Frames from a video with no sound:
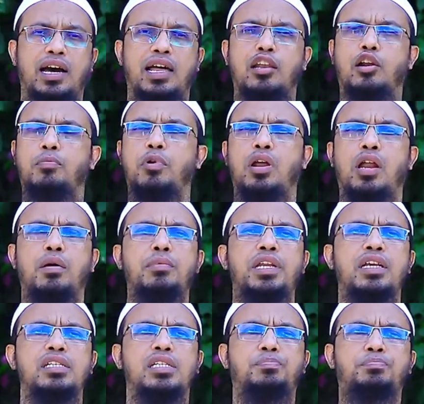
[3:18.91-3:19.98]
আল্লাহ আব্বুল
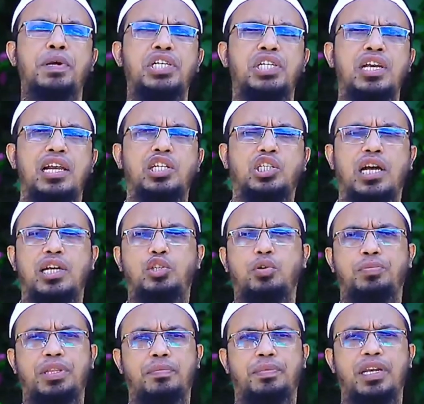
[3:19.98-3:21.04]
আলমিনের স্পেশাল সাহায্য
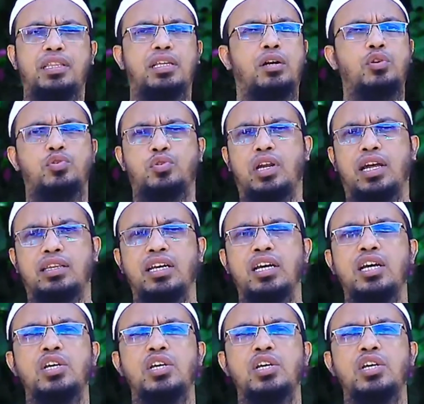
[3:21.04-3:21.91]
পেতে পারি তা হলো সলাৎ